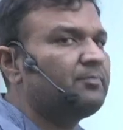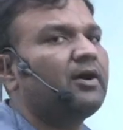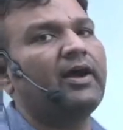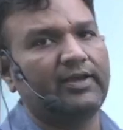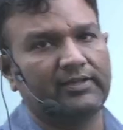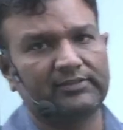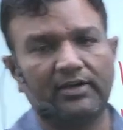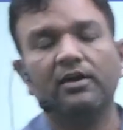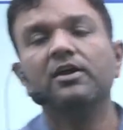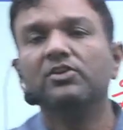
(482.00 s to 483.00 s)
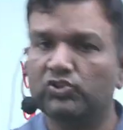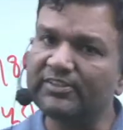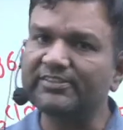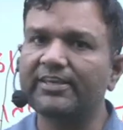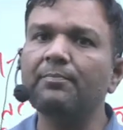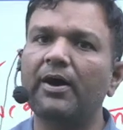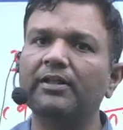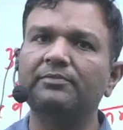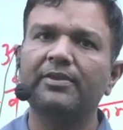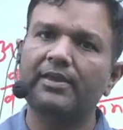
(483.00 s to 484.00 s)
आया था जिसके बाद
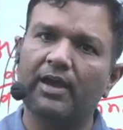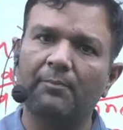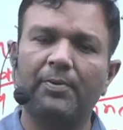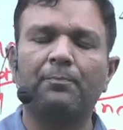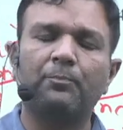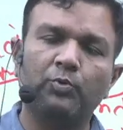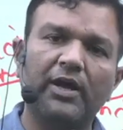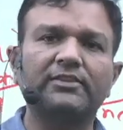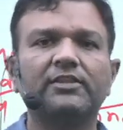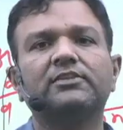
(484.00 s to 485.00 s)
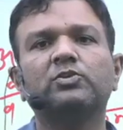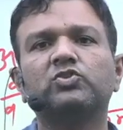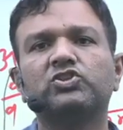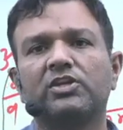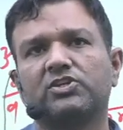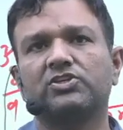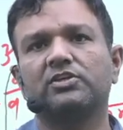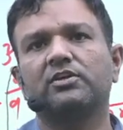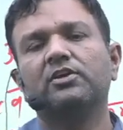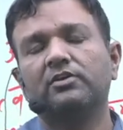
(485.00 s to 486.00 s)
में यहाँ पर पुरातत्व संरक्षण
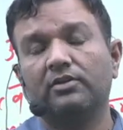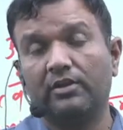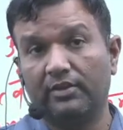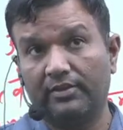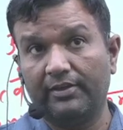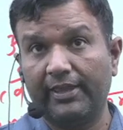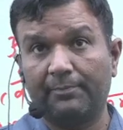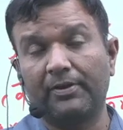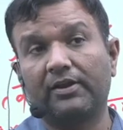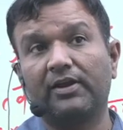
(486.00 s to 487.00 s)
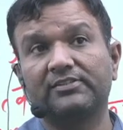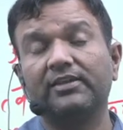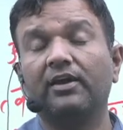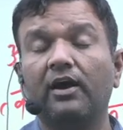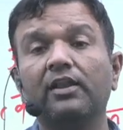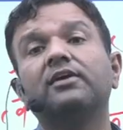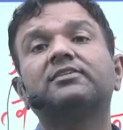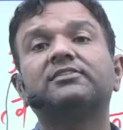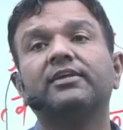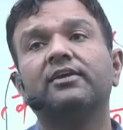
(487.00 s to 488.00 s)
एक प्रकार से अलग
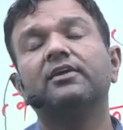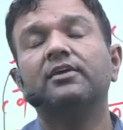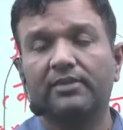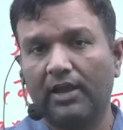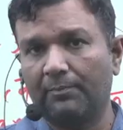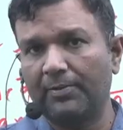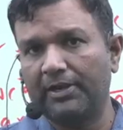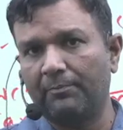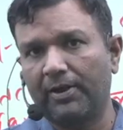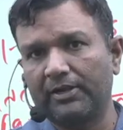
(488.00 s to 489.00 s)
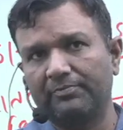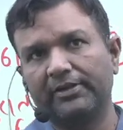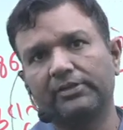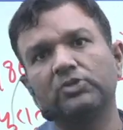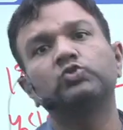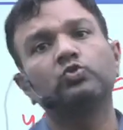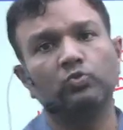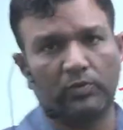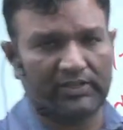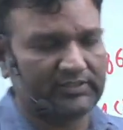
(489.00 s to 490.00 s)
से यहाँ पर डिपार्टमेंट की
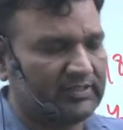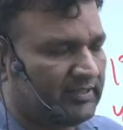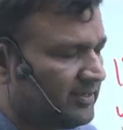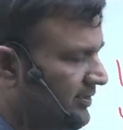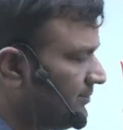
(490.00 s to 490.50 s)
शुरुआत की गई